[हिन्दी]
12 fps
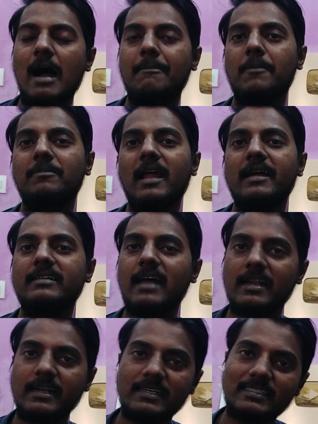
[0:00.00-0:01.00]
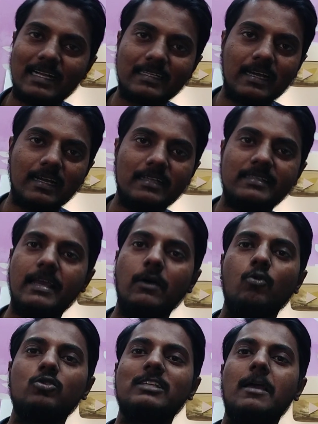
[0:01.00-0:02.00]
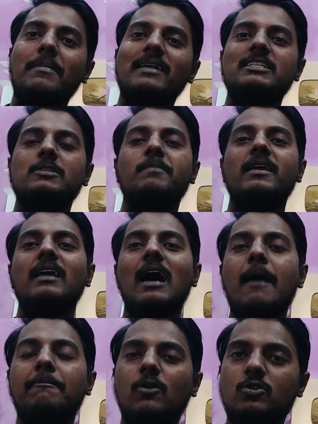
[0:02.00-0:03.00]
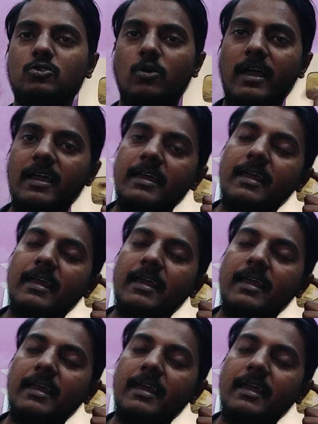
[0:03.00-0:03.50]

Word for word: आप अपना एक टारगेट सेट कर लीजिए उसके बेसिस पे ही आप लोग जो है